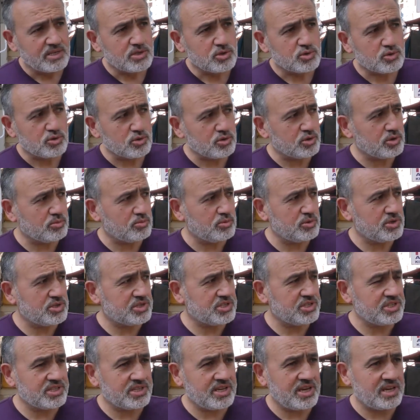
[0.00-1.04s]
Çünkü bu
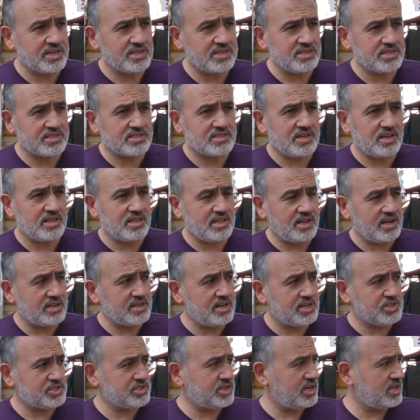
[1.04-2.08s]
içindeki insanlar,
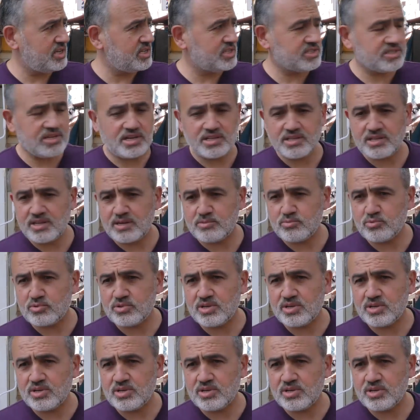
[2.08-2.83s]
yaşayan insanlar